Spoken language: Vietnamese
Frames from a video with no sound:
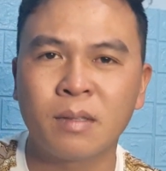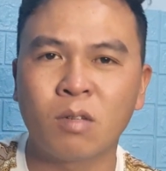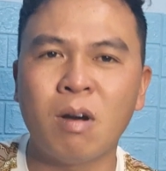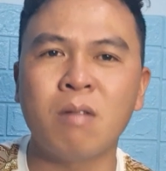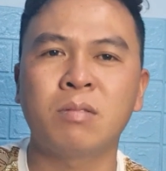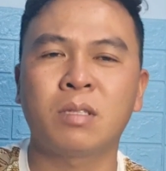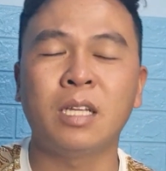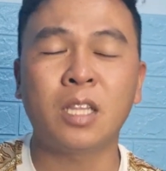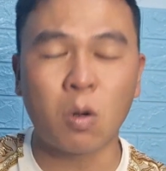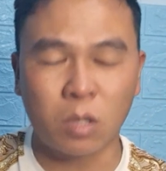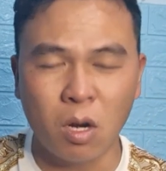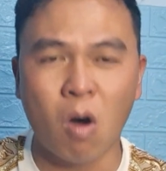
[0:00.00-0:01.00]
đúng không đến
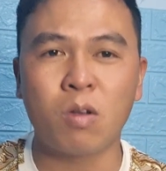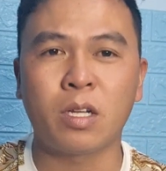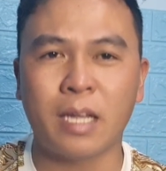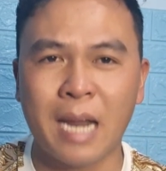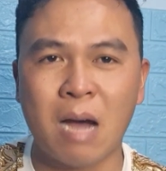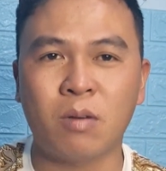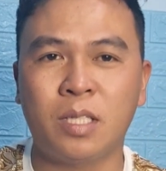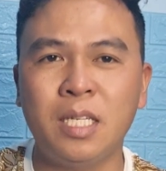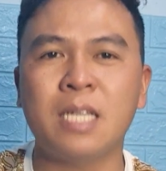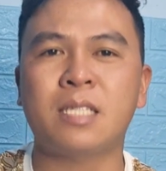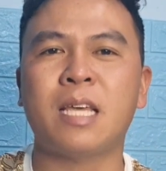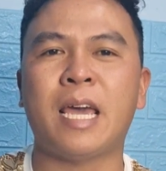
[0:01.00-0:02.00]
tột độ như thế nào
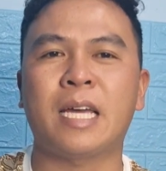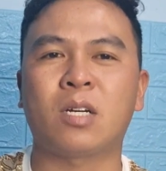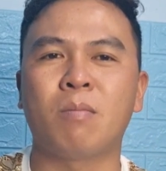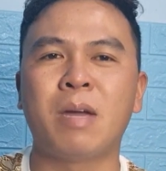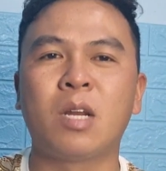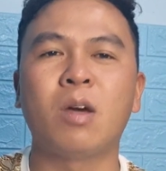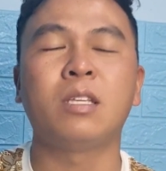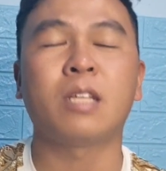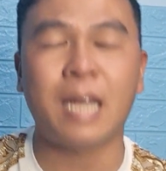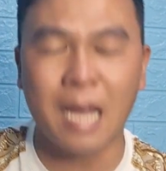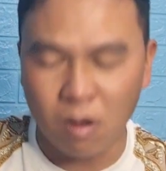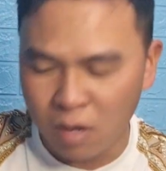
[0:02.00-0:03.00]
chia sẻ rồi bình luận như
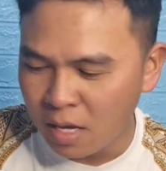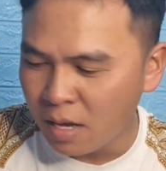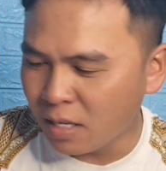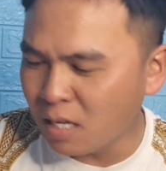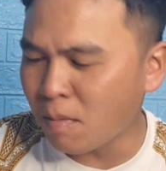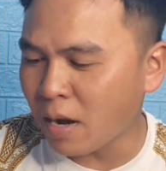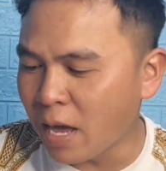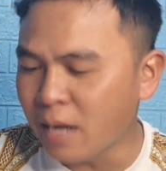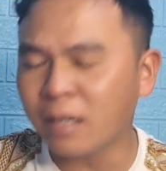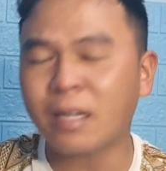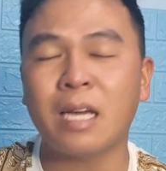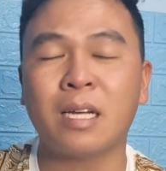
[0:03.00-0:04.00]
thế nào nhưng mà
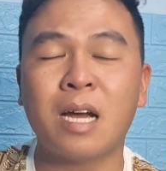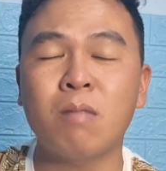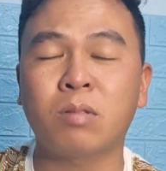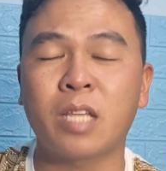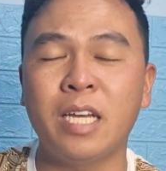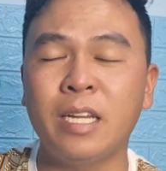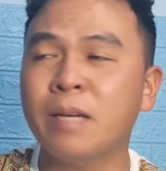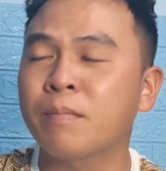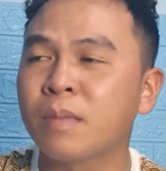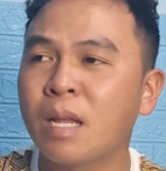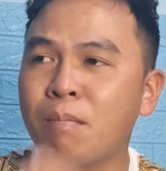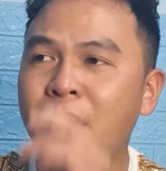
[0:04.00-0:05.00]
đến cái không tin ấy
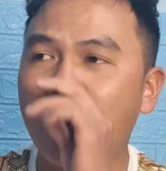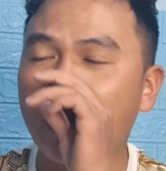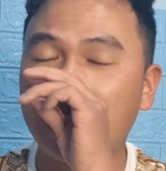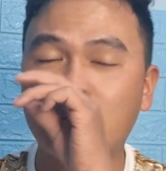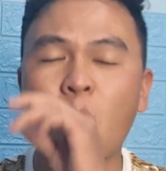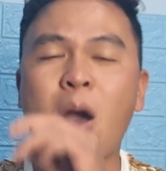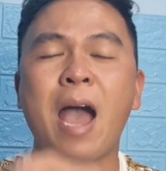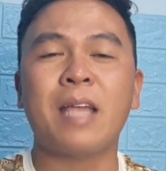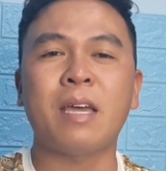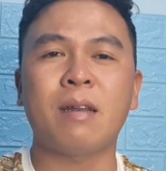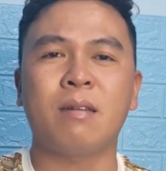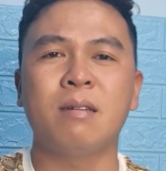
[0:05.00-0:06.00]
mà gọi là tòa
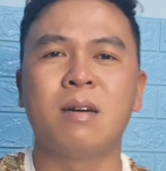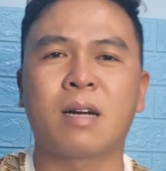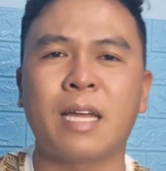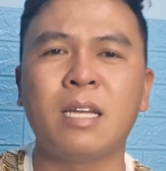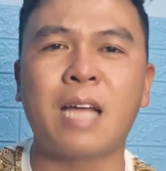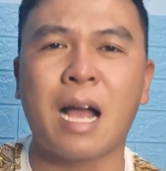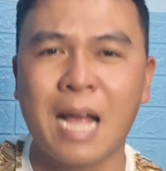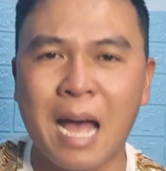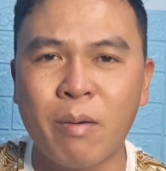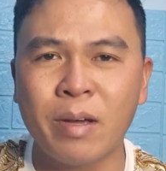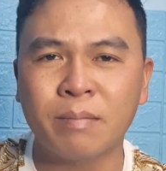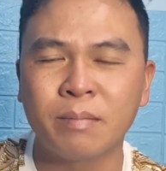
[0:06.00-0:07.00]
nhận được cái đơn kháng
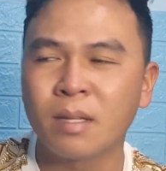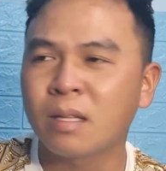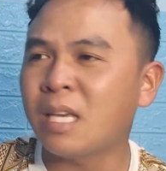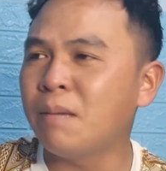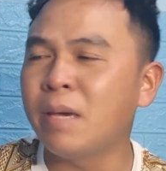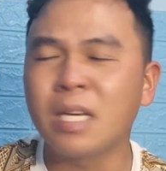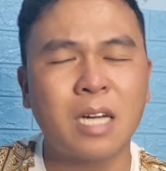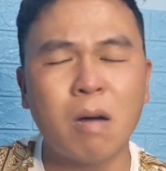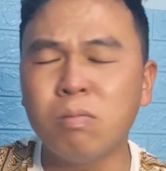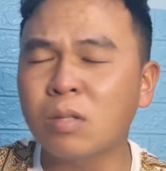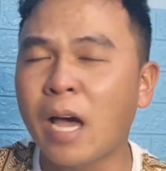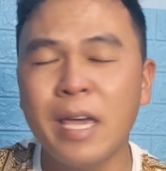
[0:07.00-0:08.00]
cáo ấy thì mình
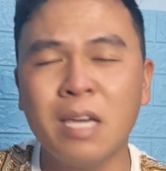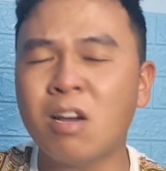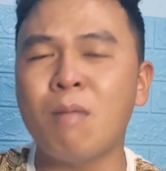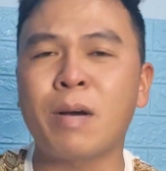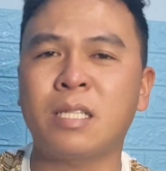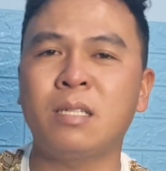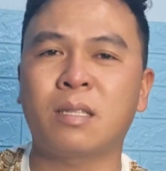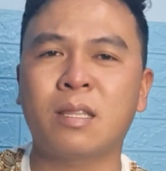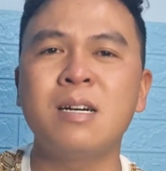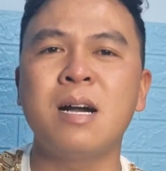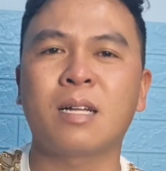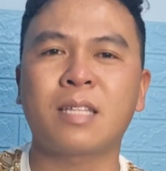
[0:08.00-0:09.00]
không thấy có một cái sự
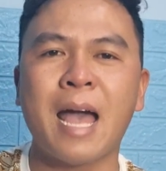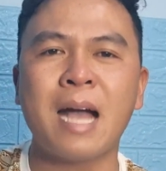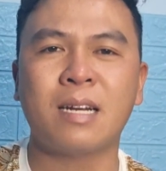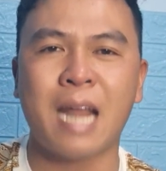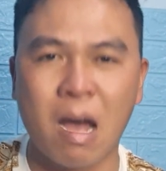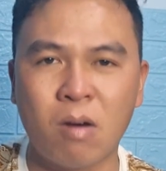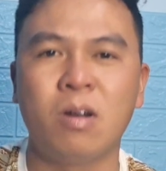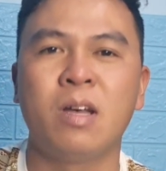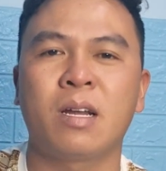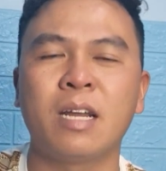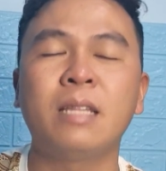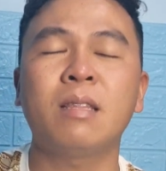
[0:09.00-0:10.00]
tương tác nào
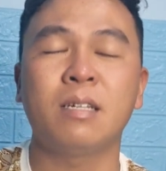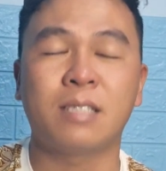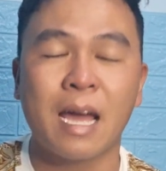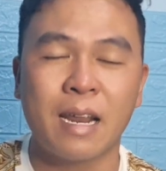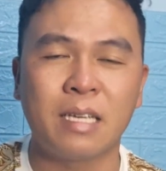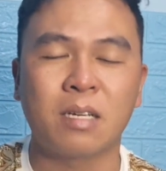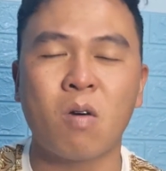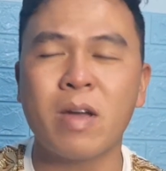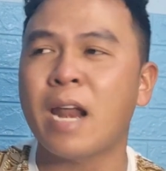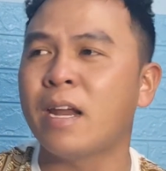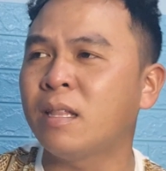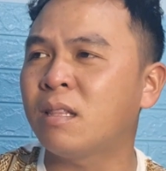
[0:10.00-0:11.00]
đến từ gia đình có
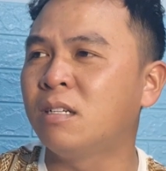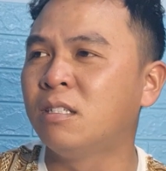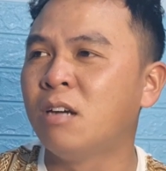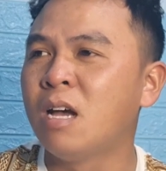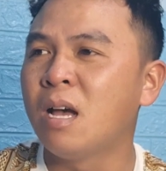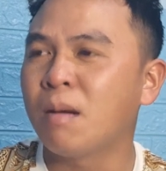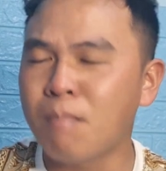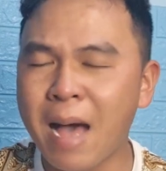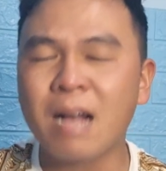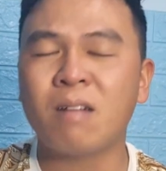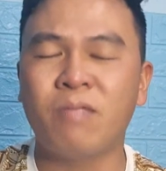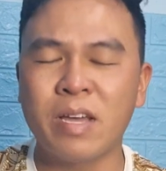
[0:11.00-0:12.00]
nghĩa là đến từ
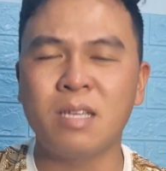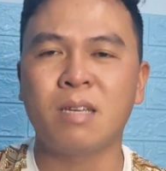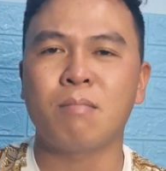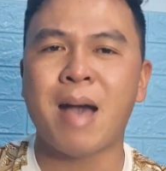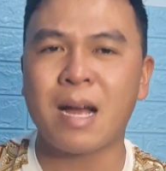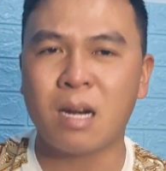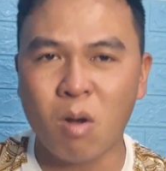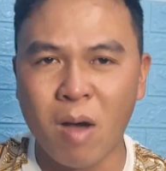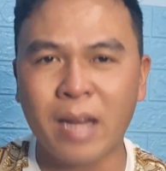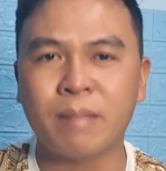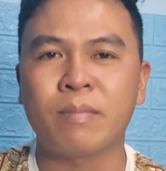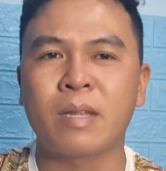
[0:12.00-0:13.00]
bác Vinh bác
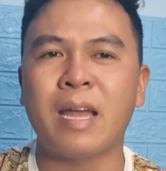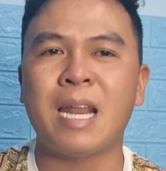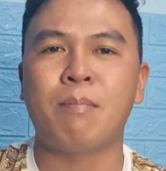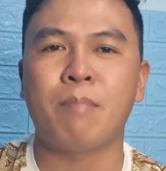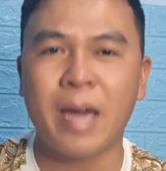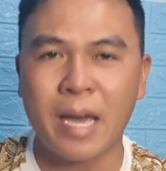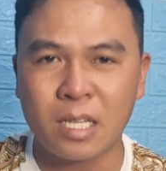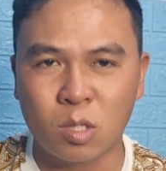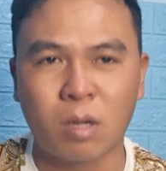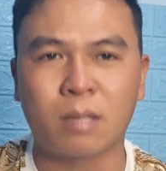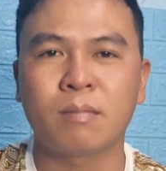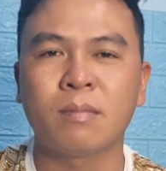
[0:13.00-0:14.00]
Loan hay là mẹ
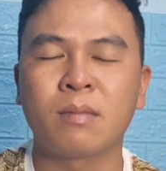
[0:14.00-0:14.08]
ruột